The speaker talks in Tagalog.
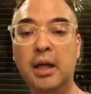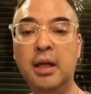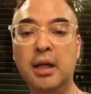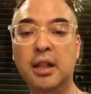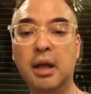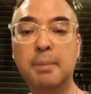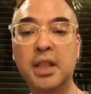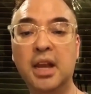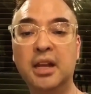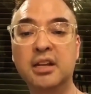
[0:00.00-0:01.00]

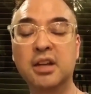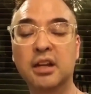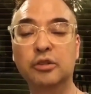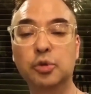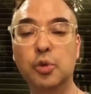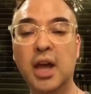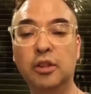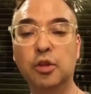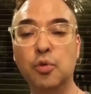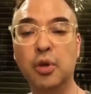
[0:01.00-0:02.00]
nagpadala na siya ng sulat
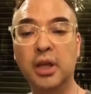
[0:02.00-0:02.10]
kung